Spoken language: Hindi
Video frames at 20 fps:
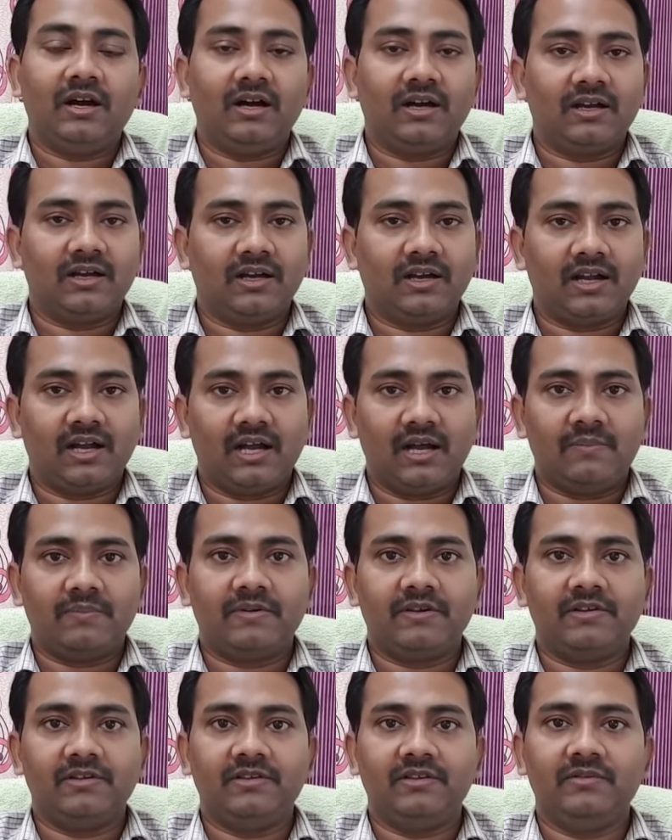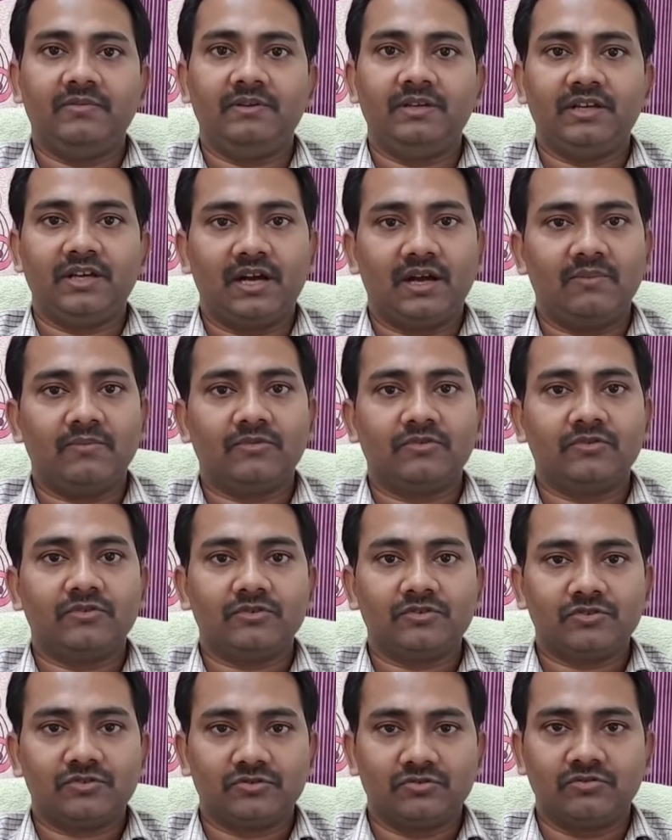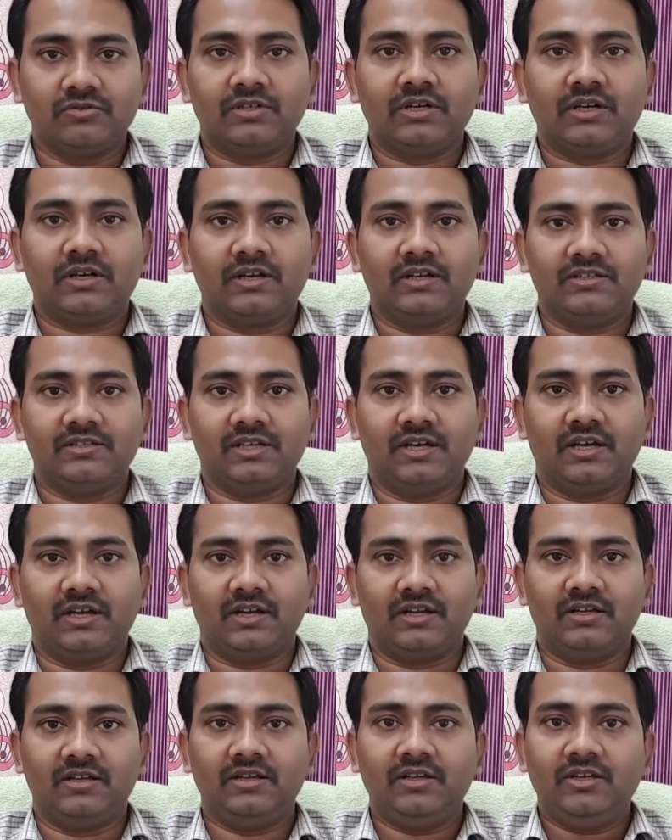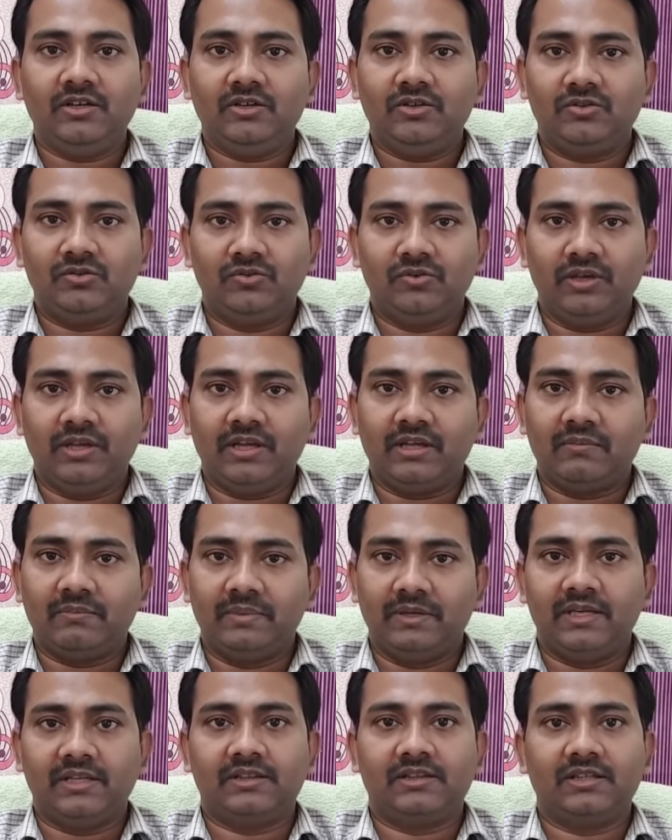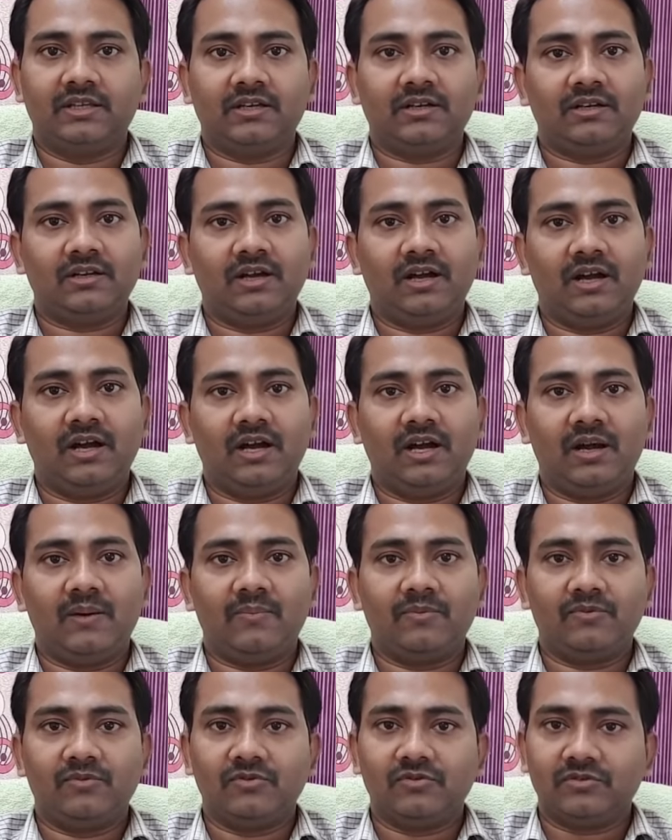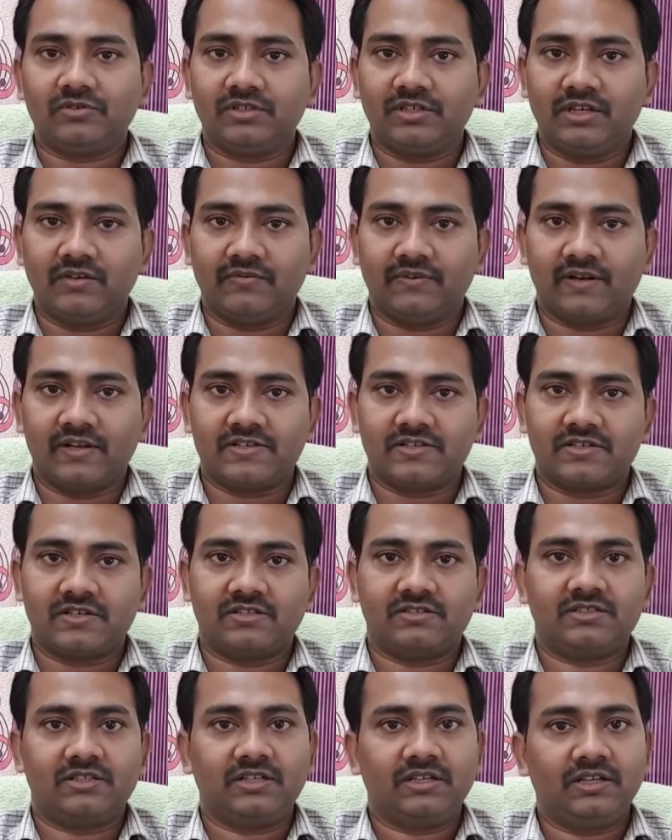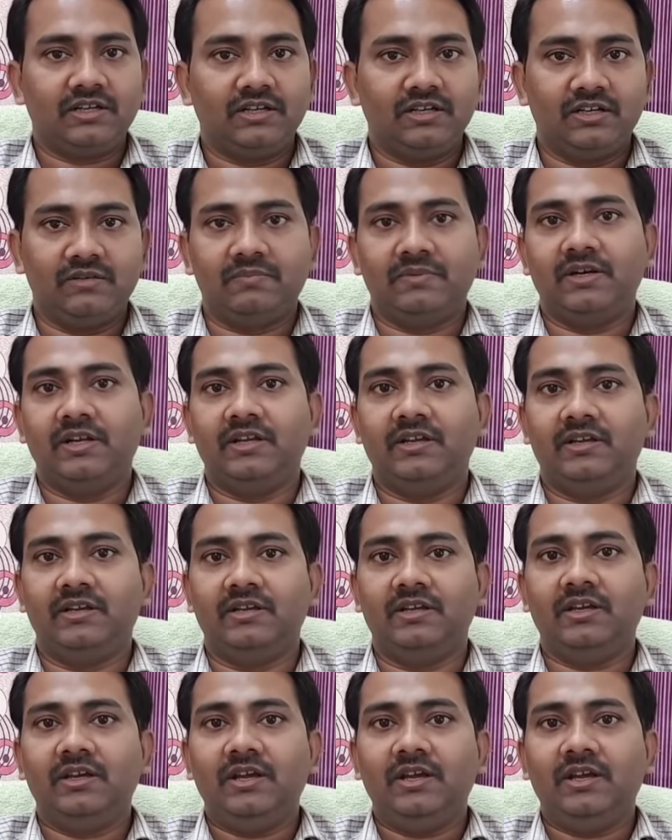अगर आप किसी भी काम को शुरू करने जा रहे हैं तो एक बेहतर आपको इंफ्रास्ट्रक्चर की नीड पड़ेगी